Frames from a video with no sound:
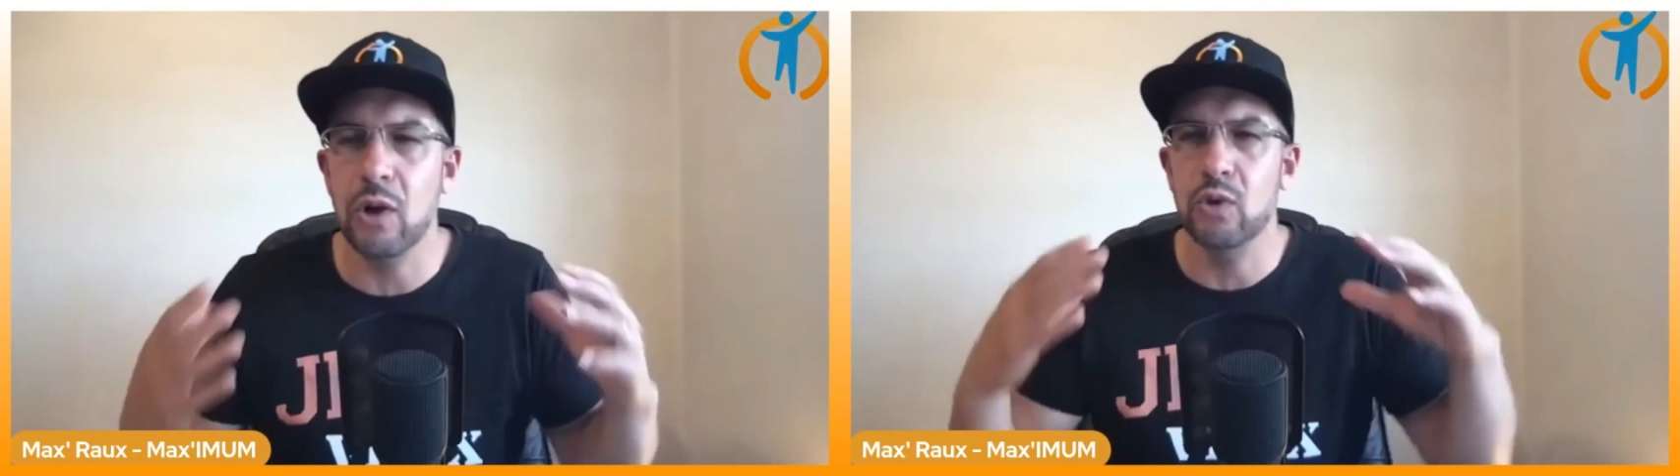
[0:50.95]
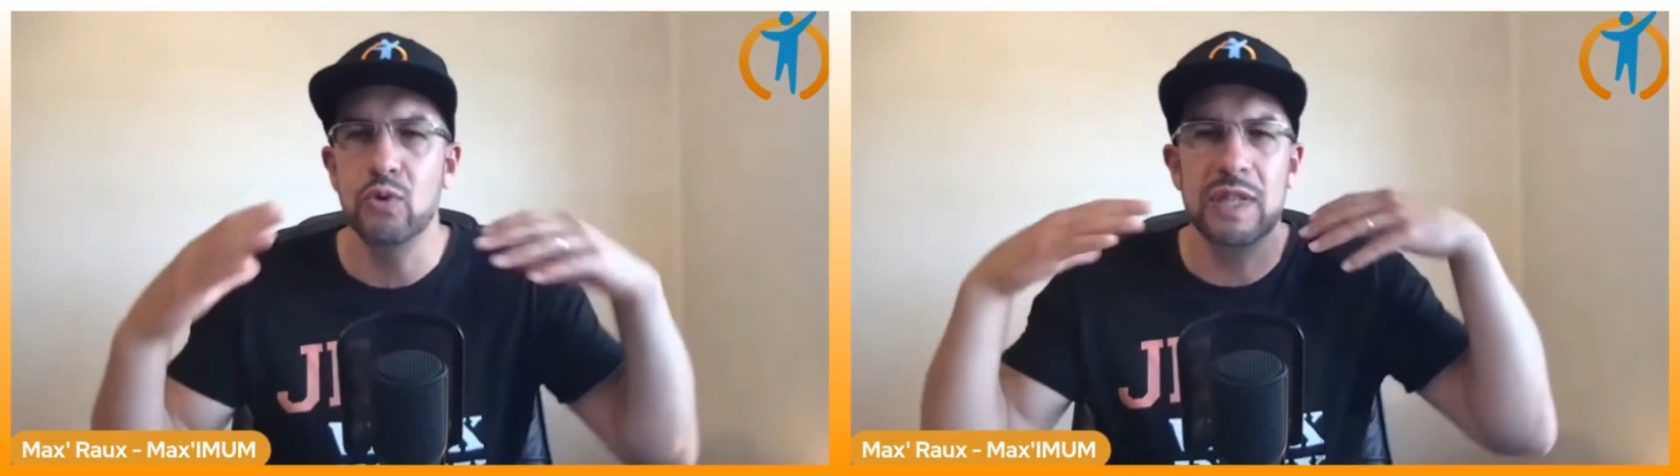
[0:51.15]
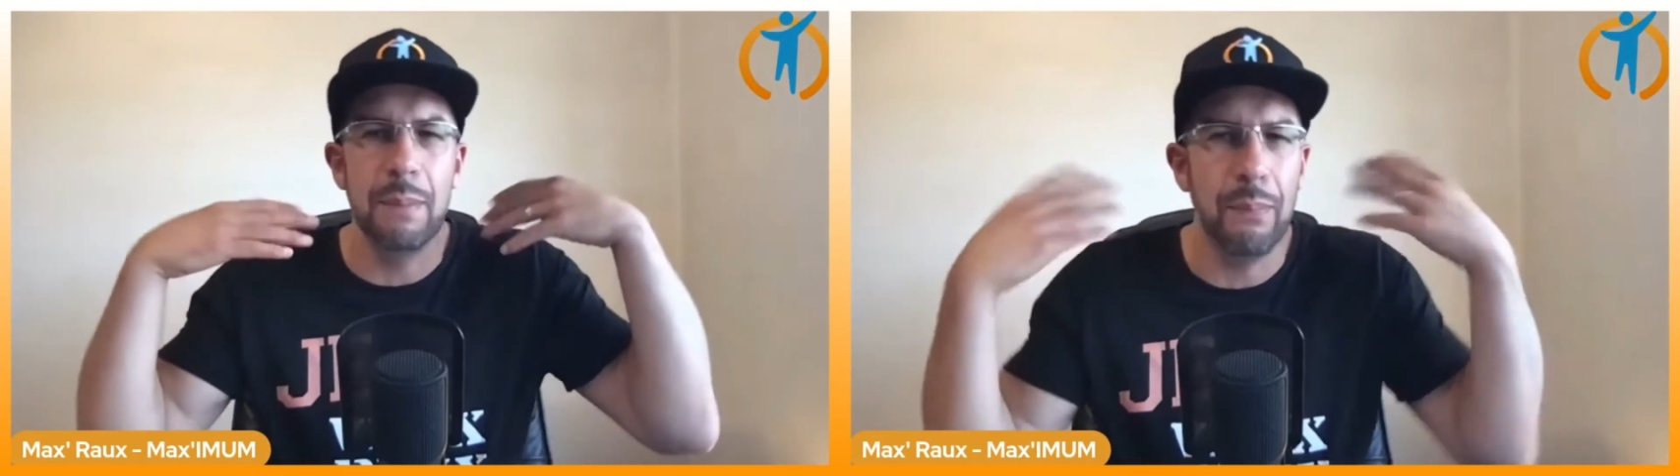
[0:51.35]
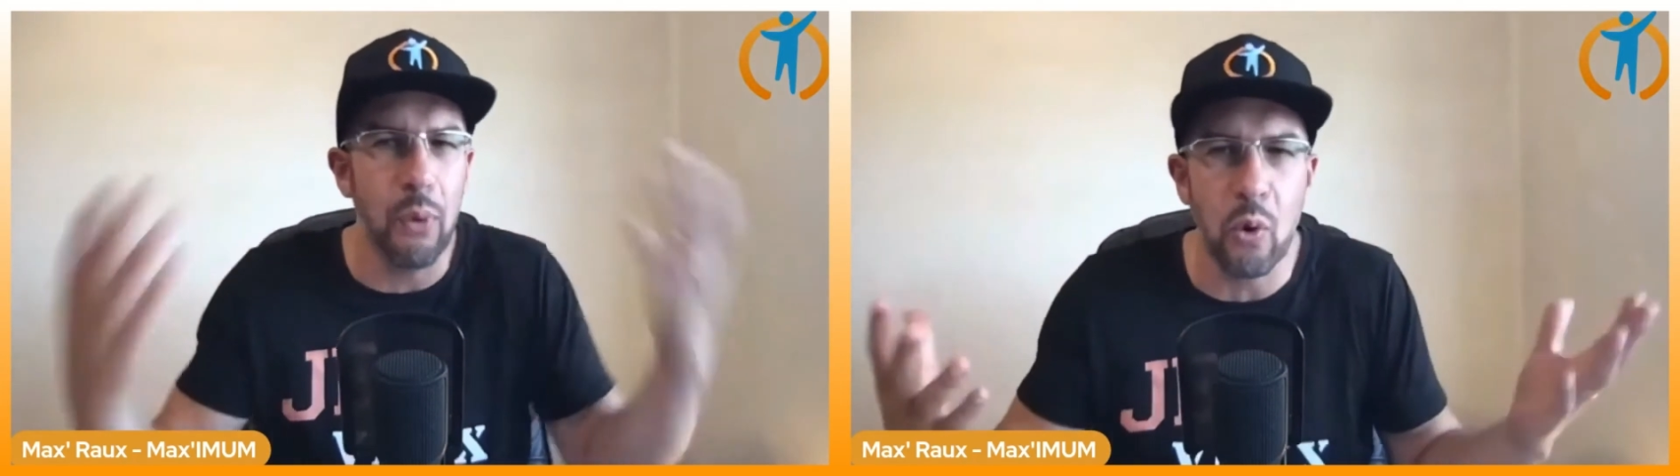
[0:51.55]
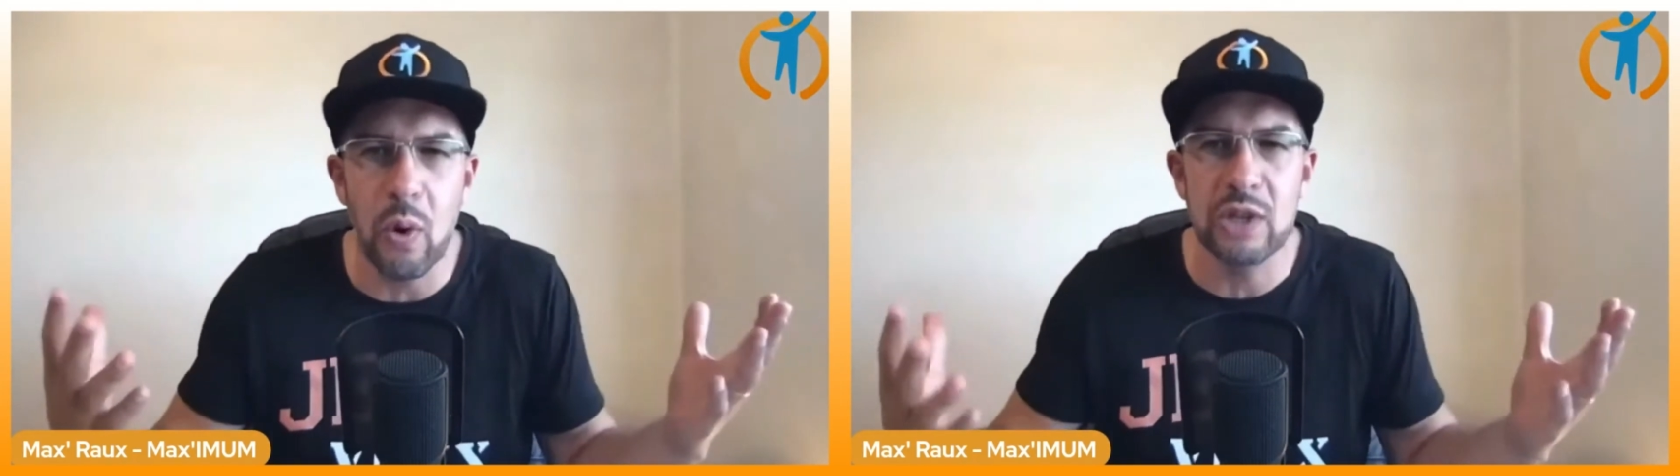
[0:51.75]
quand tu sais
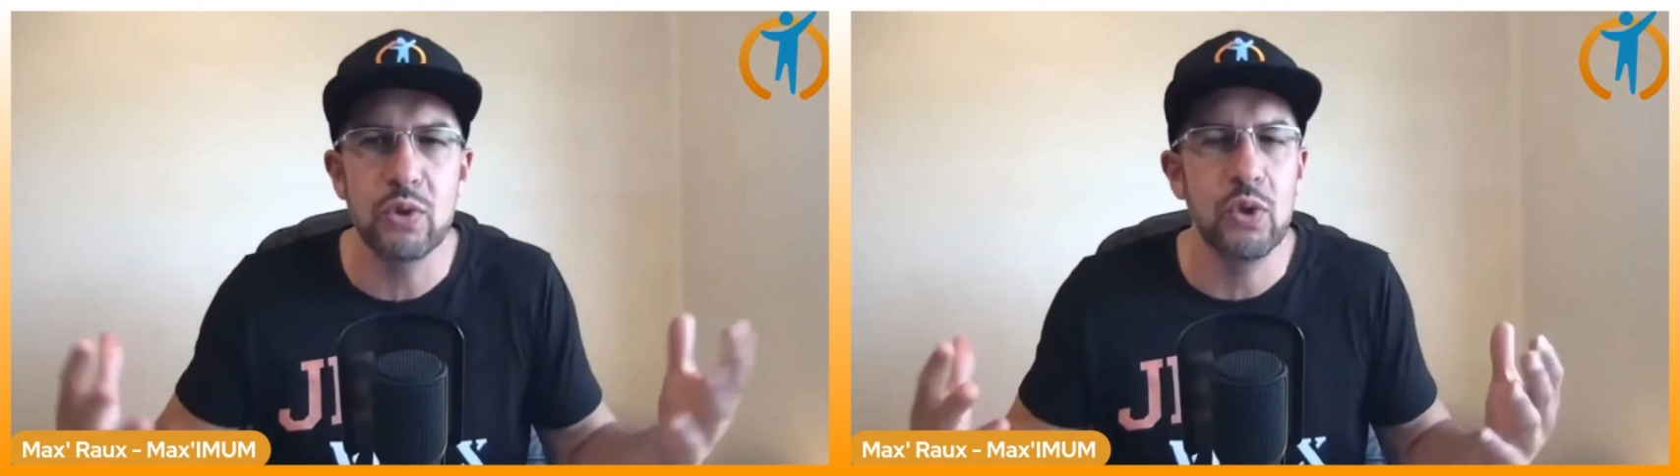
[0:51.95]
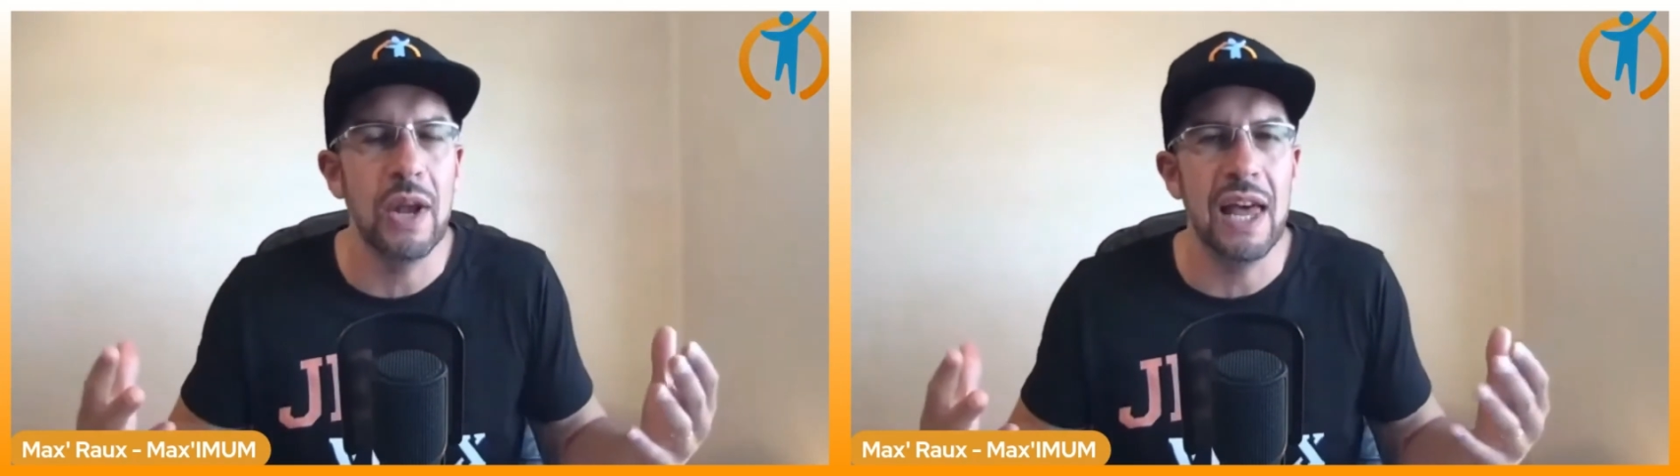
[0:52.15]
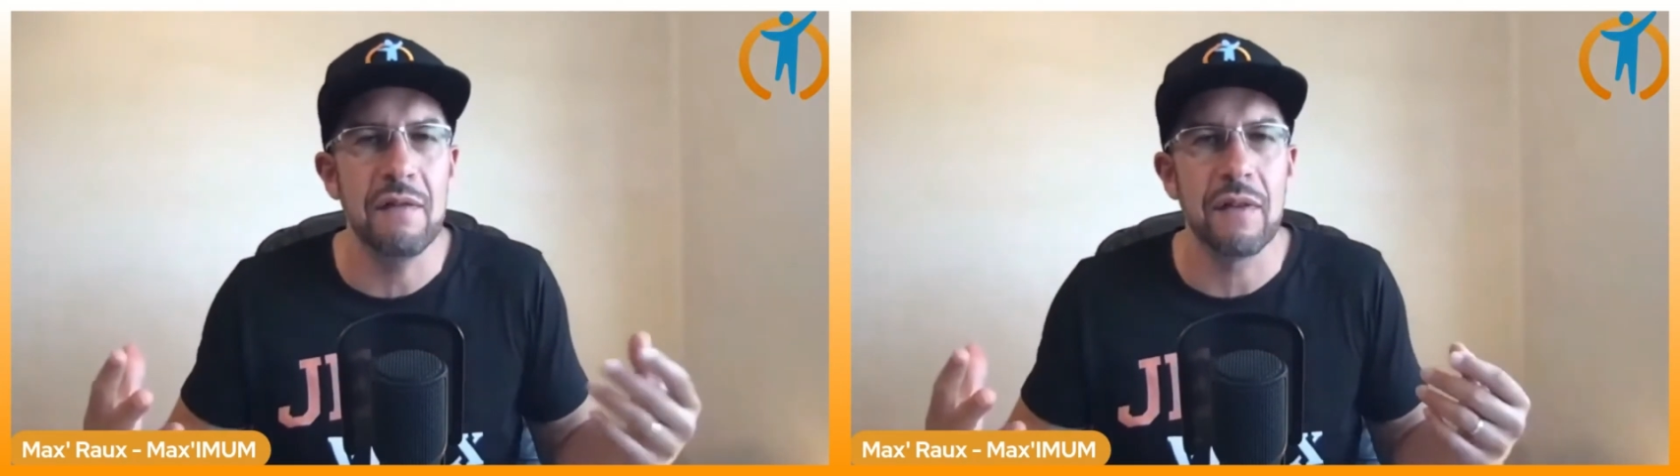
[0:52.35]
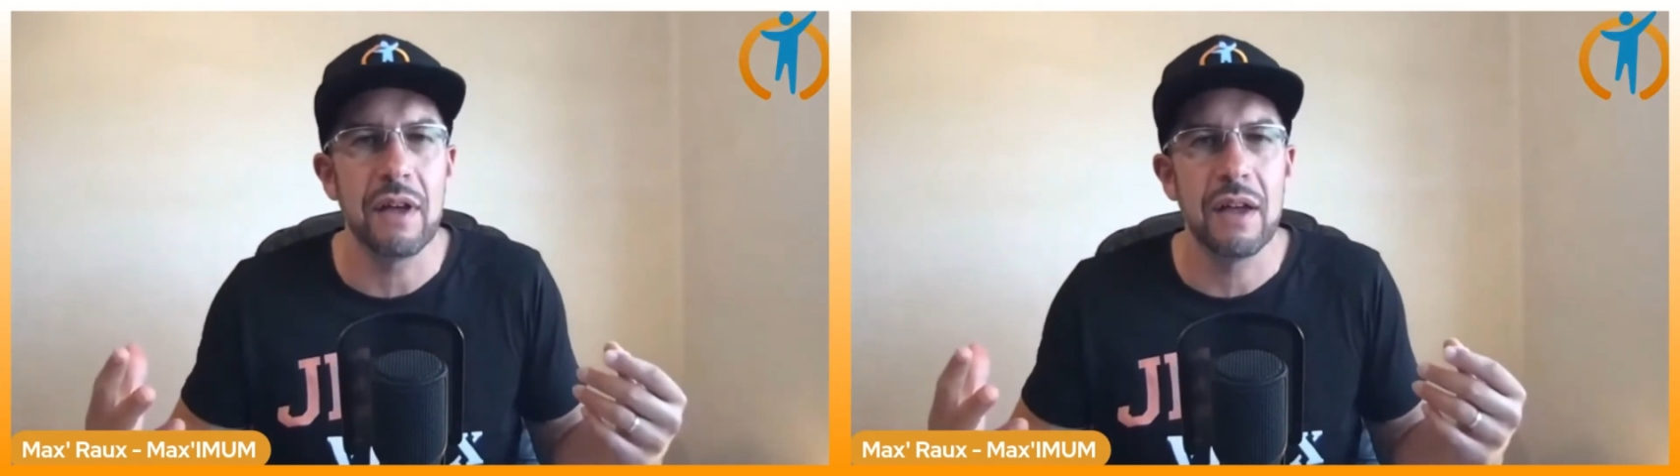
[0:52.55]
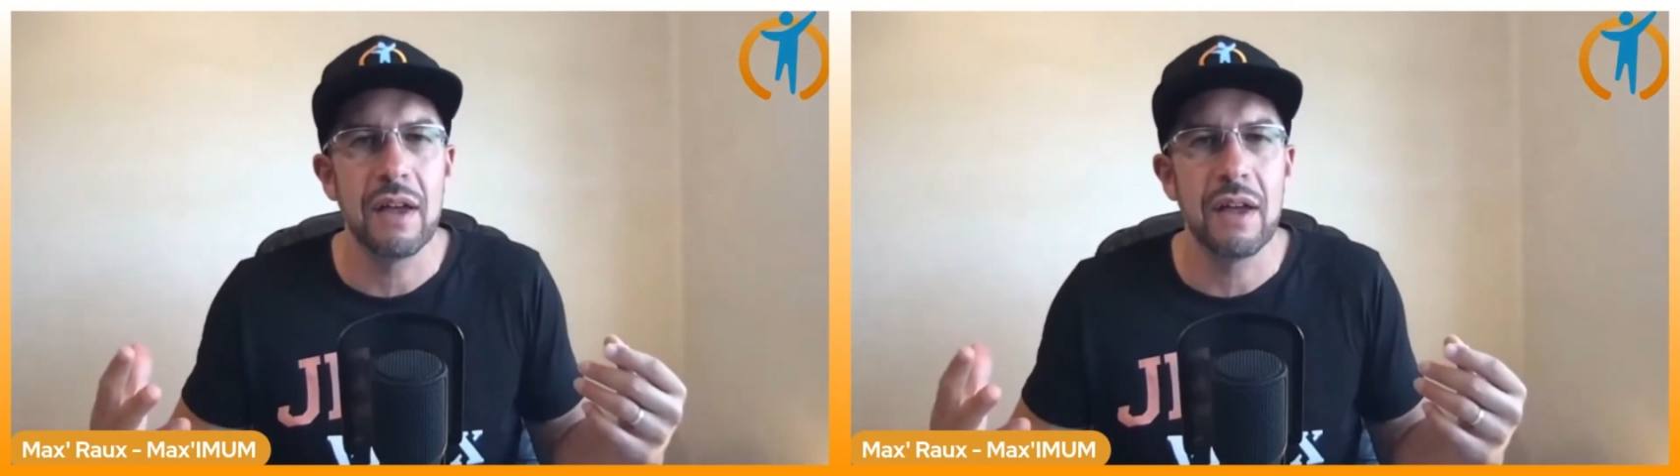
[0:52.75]
pourquoi tu te lèves,